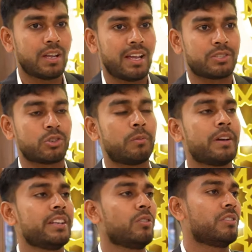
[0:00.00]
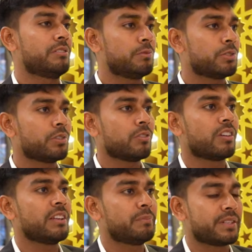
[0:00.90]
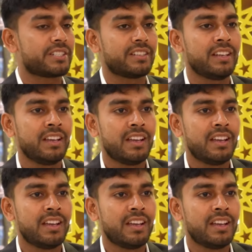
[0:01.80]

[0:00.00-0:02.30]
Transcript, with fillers: হ্যাঁ সবারই কন্ট্রিবিউশনটা অনেক বেশি